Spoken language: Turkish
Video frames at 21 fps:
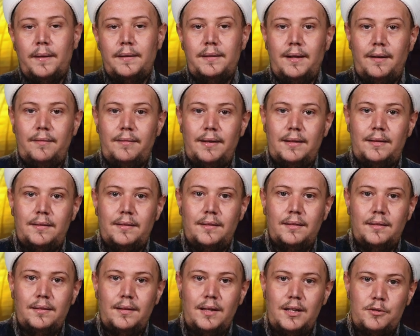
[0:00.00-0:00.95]
Devlet
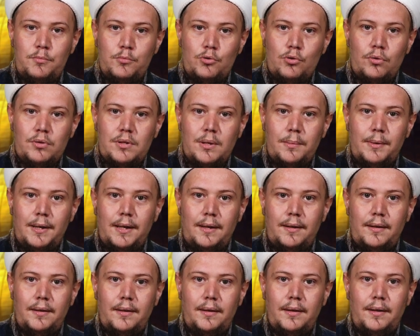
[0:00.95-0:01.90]
değişmiş olsa bile,
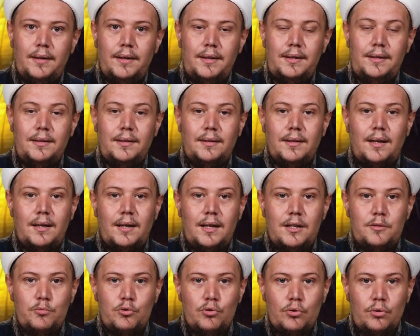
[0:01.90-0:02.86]
yıllar
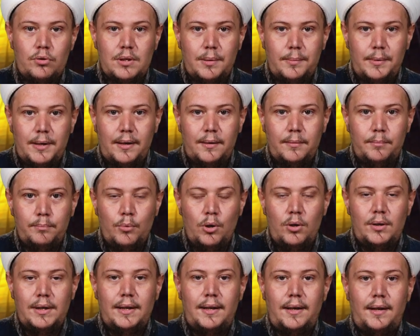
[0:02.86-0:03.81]
geçmiş olsa bile,
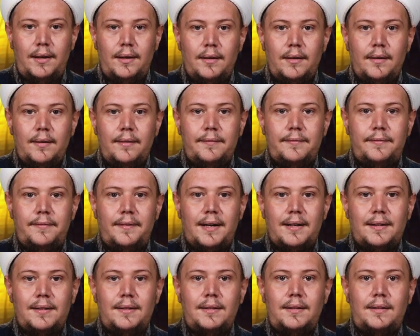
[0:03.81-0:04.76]
bölgede
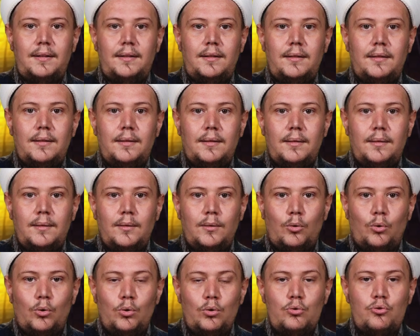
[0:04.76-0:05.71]
farklı
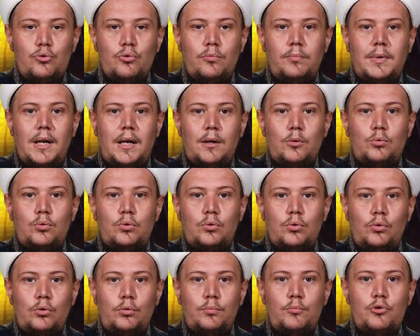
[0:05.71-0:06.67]
oluşumlar
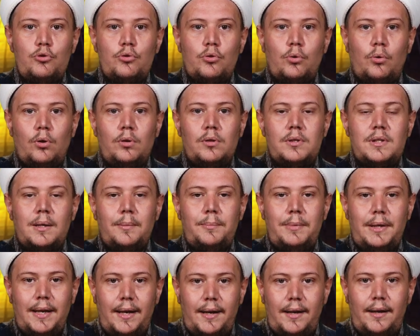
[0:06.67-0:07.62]
kurulmuş olsa
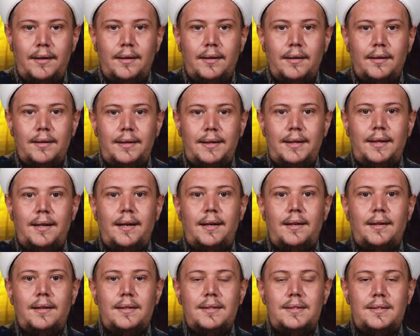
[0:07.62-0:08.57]
bile
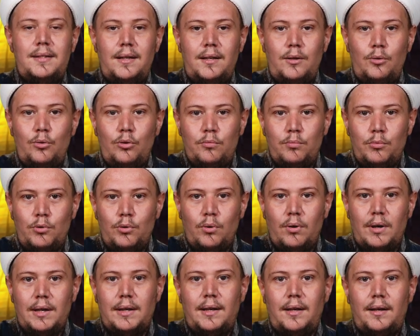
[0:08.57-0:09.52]
yine senin hükmün
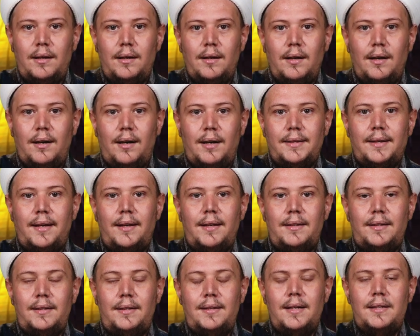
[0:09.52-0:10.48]
orada
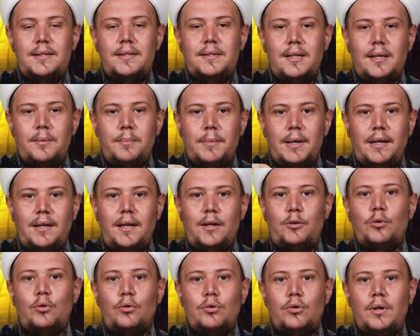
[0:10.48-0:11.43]
adaleti tesis etmeye
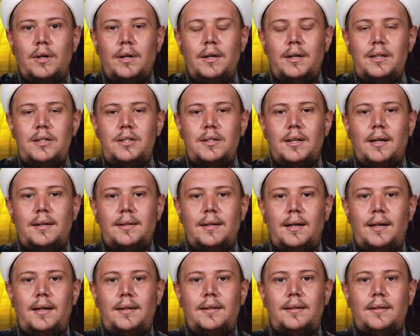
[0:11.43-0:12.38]
yetiyor. İşte
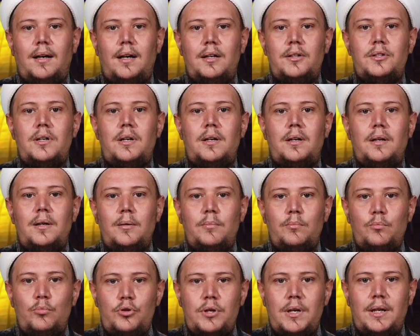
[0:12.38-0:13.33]
adalet ancak
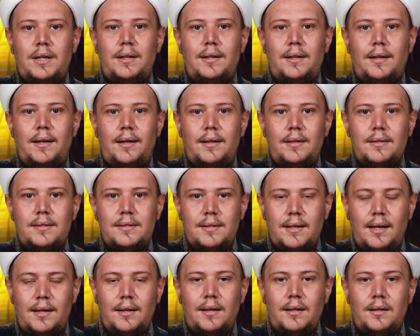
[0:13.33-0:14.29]
bu şekilde
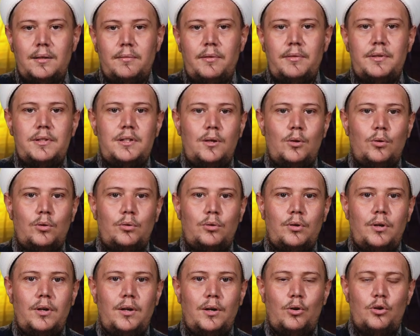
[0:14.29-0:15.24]
sağlanır ve vesile olur.
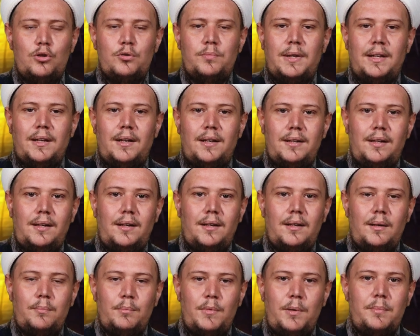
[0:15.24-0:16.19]
Osmanlı
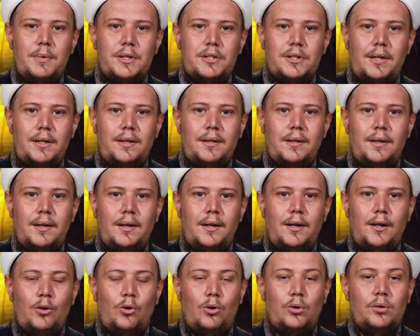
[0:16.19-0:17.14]
hakikaten bambaşkaydı.
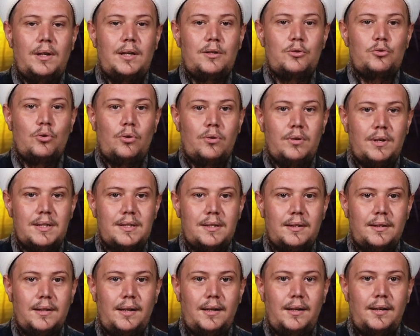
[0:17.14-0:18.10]
Ondan
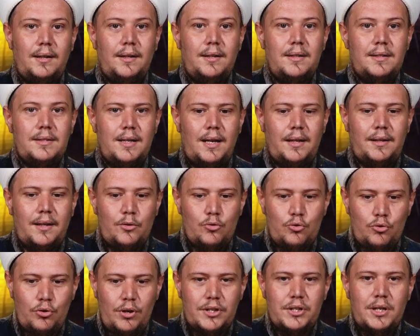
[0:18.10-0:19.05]
sonrasında zaten
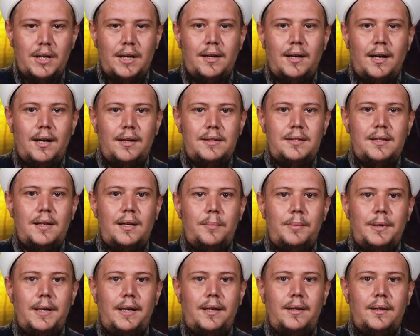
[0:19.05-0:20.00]
şu yaşanan hadisede
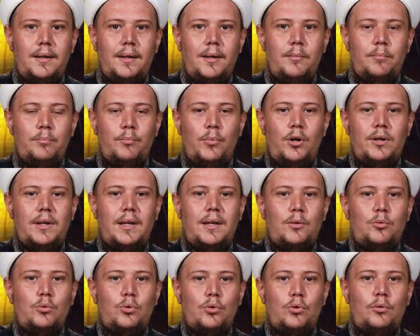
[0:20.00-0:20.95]
bile
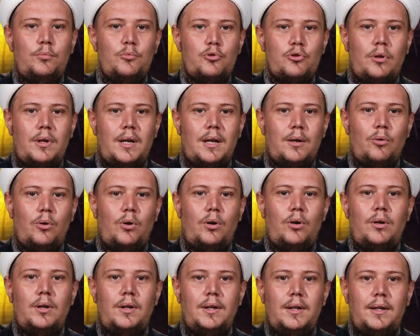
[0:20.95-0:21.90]
bölgede kurulmuş olan
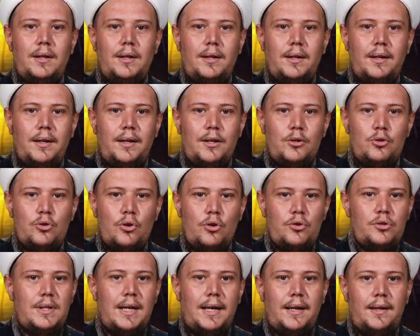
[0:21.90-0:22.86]
o e,
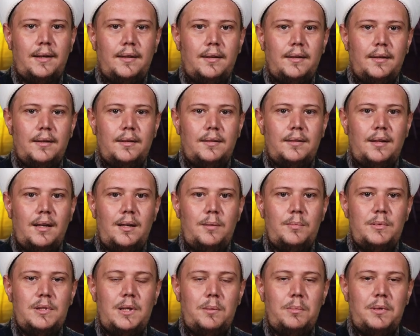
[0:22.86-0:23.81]
sözde
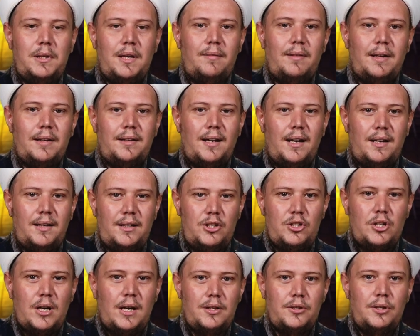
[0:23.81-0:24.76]
dediğimiz gibi devlet yani
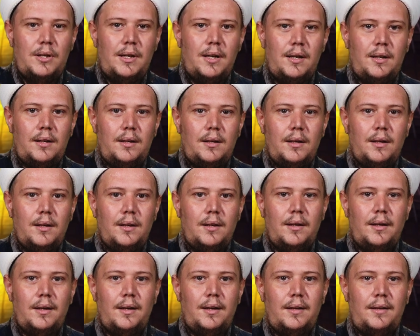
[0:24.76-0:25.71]
işgalcilerin
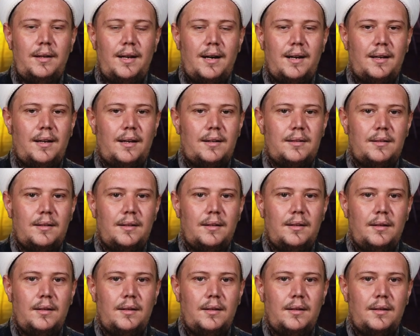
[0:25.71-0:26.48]
e, ne kadar